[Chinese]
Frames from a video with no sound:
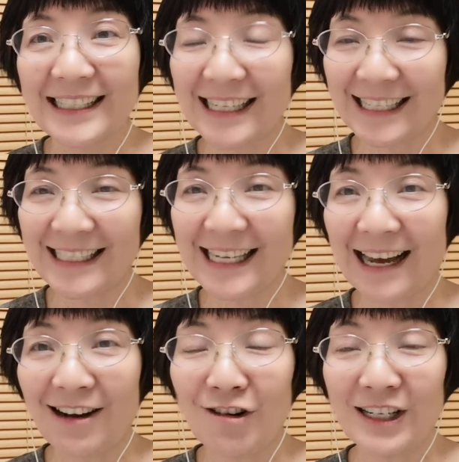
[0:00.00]
这一
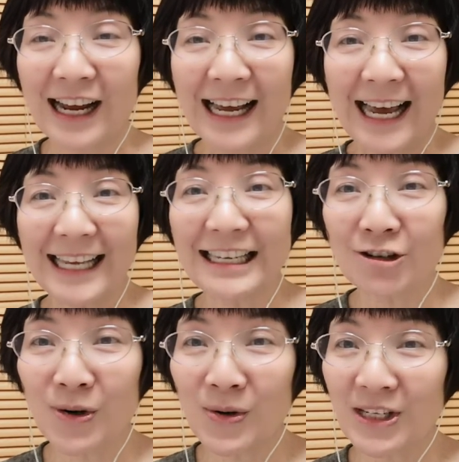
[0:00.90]
切，或者哎，你
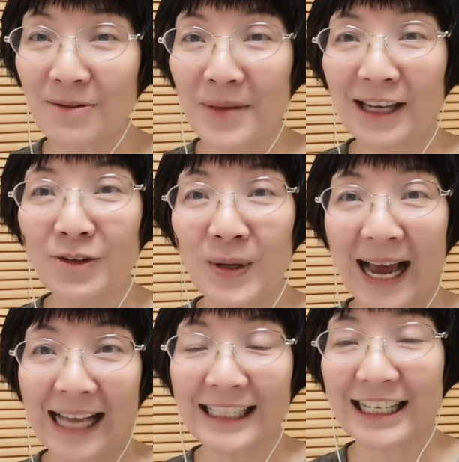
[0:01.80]
说我是美女
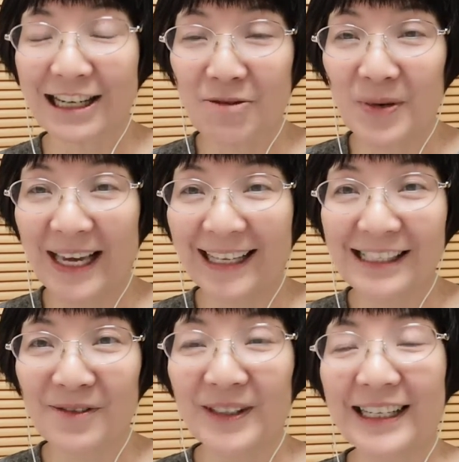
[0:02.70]
呀，你什么呀，
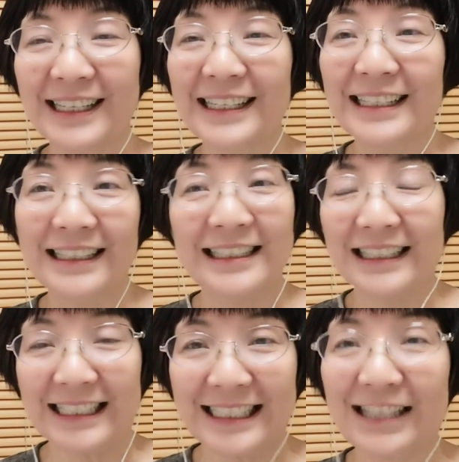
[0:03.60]
怎么的？
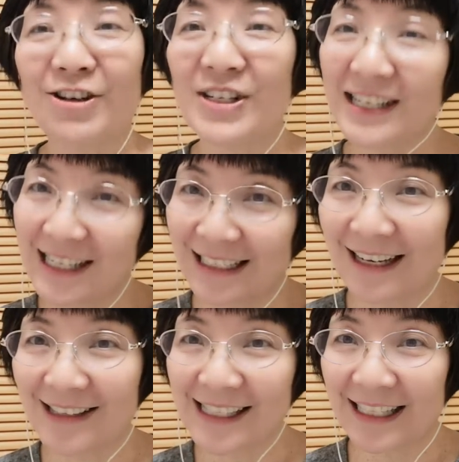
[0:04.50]
那都是社
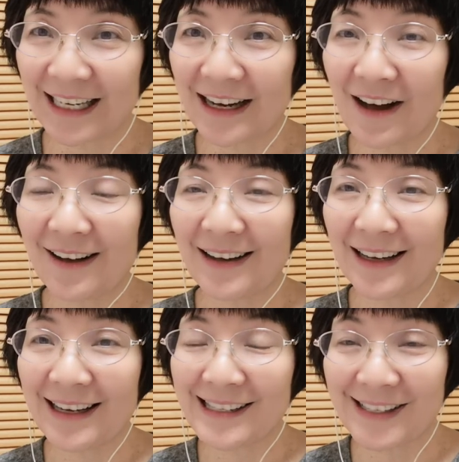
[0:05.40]
交辞令哦。
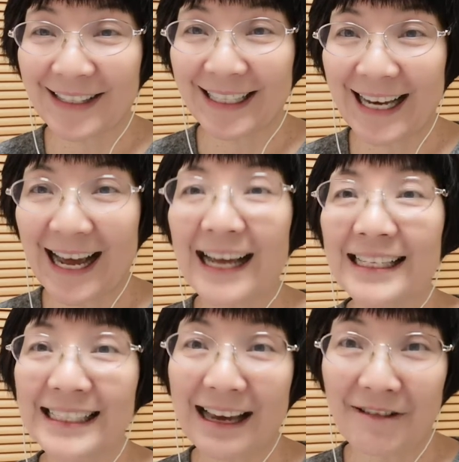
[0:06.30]
所以呢，
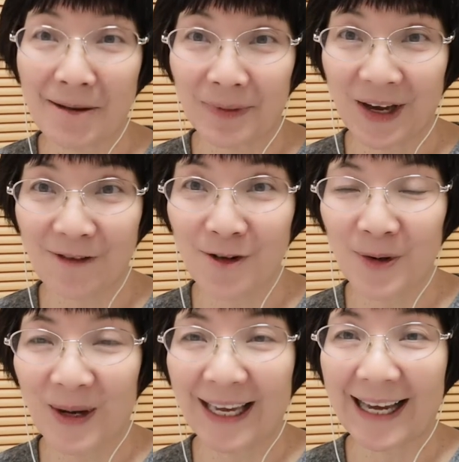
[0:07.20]
千万不要误
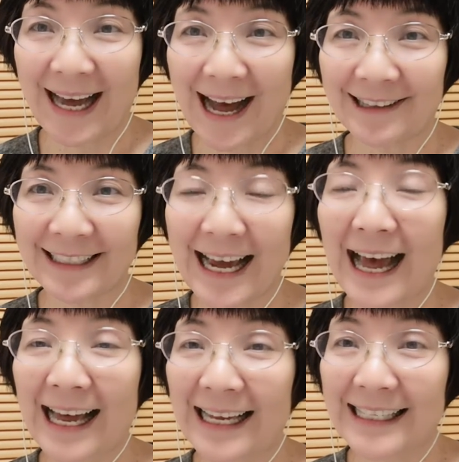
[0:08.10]
会。好的。
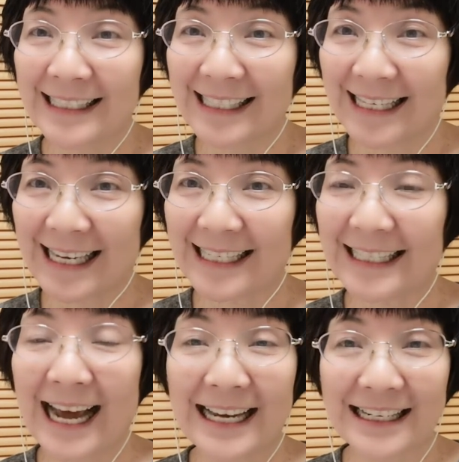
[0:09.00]
谢谢您
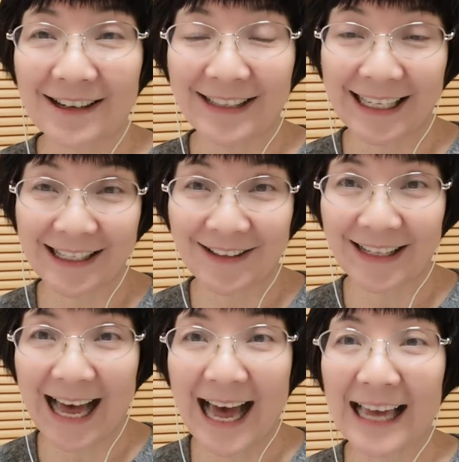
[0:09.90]
的收听收
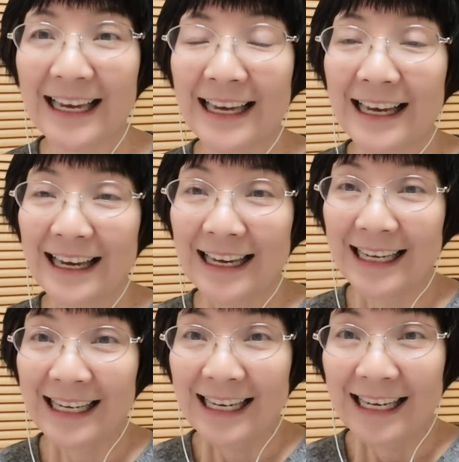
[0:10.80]
看，
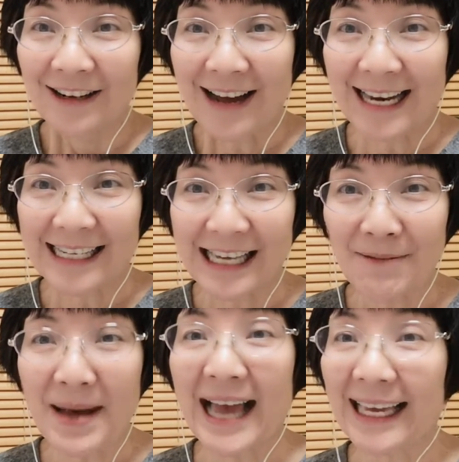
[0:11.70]
快乐
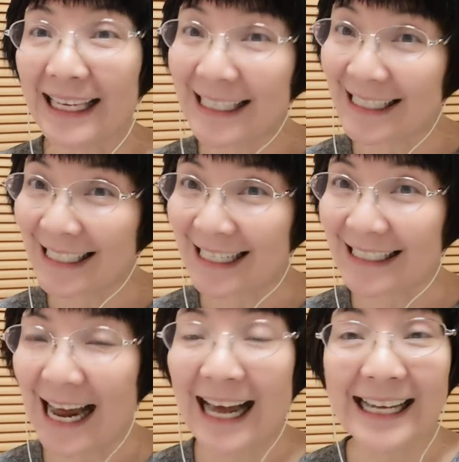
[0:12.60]
相伴，一起
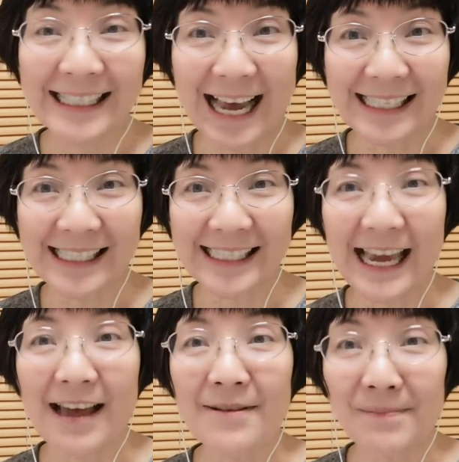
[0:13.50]
成长，下次
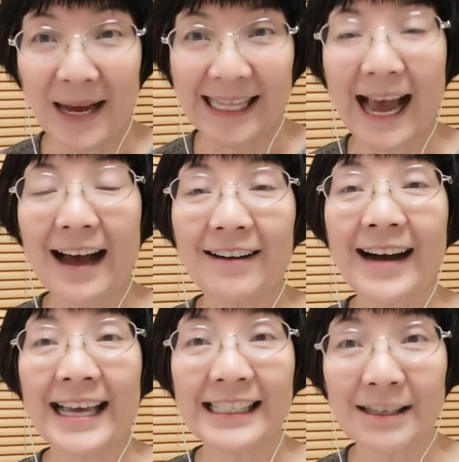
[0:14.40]
见，马涛，我
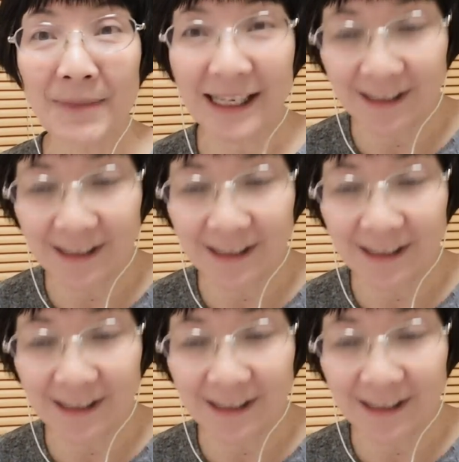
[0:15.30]
爱西马